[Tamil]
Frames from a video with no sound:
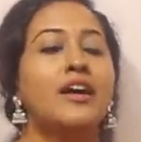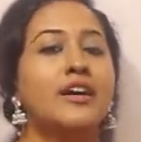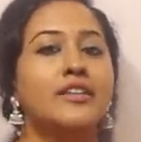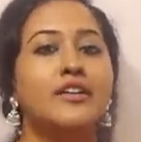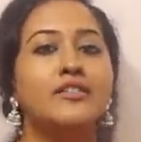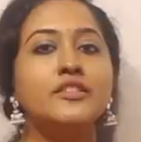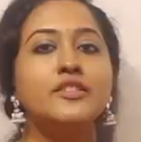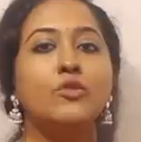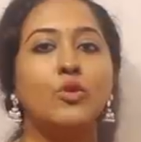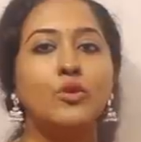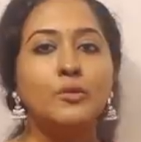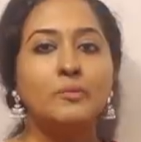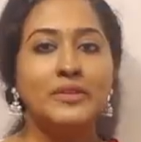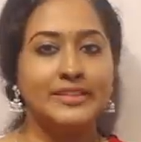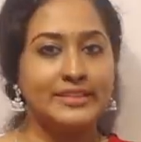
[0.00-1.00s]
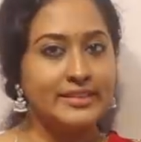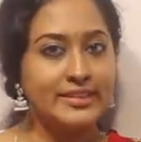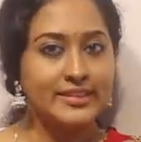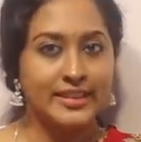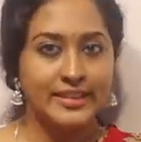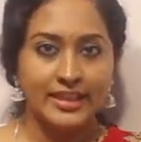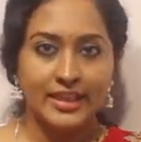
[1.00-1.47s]
அதாவது ஒரு
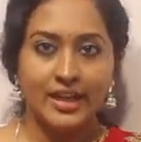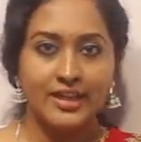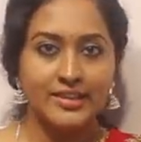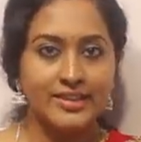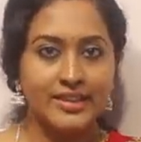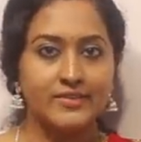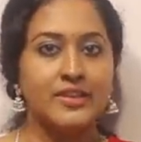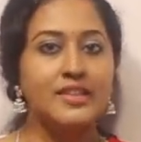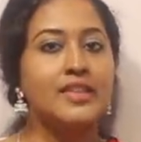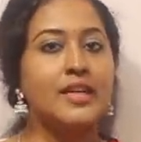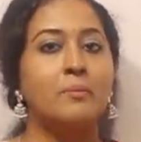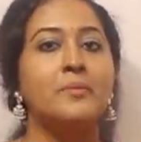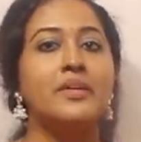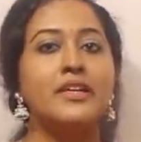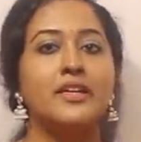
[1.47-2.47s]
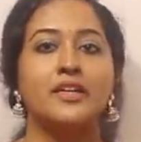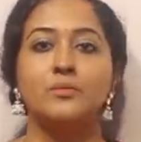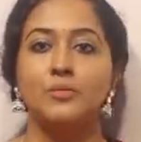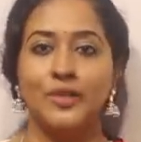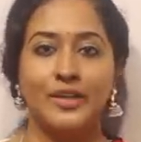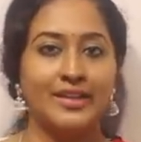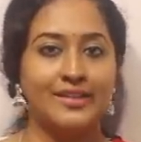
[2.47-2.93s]
பிஸ்னஸை இந்த காலத்தில் வந்து நம்பி இருக்க
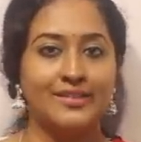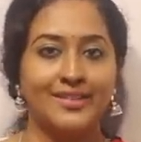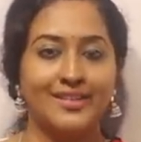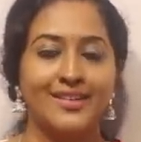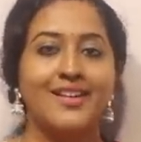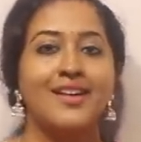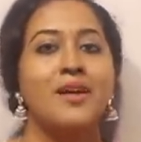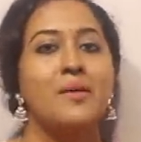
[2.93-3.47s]
முடியாதுங்க